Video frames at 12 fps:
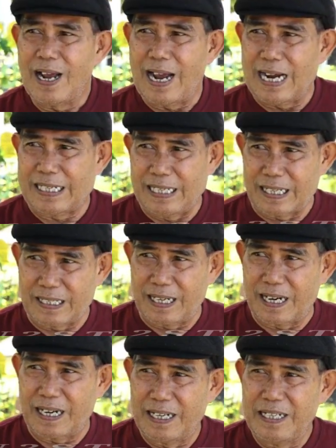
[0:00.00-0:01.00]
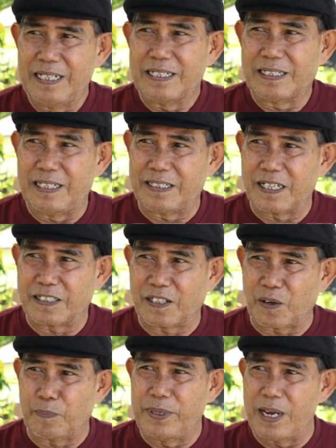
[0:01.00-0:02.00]
Akhirnya, kita
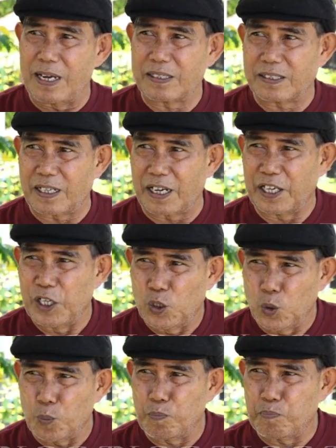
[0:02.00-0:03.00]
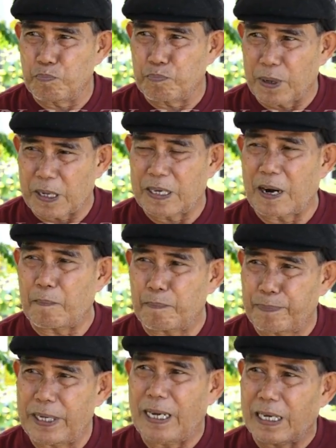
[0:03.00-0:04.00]
terbiasa hidup
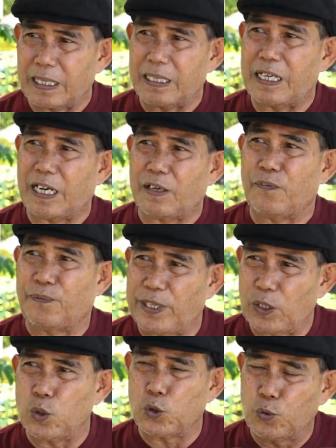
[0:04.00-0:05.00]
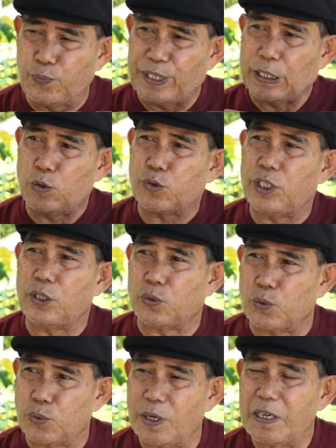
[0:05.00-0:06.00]
berdampingan dengan virus-virus
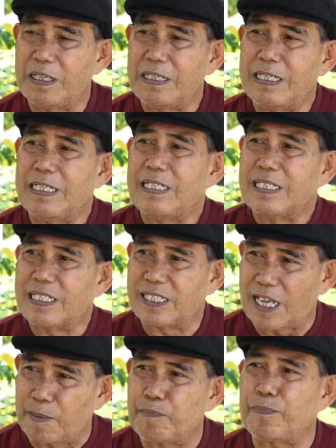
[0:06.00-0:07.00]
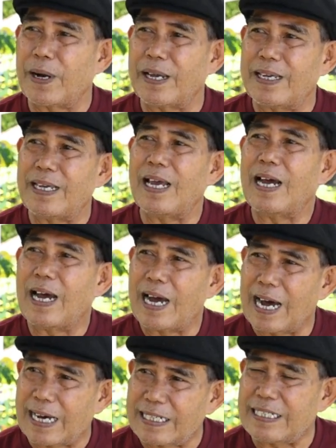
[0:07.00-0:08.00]
itu sampai
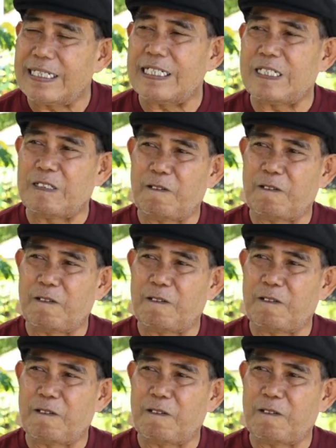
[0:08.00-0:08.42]
hari ini.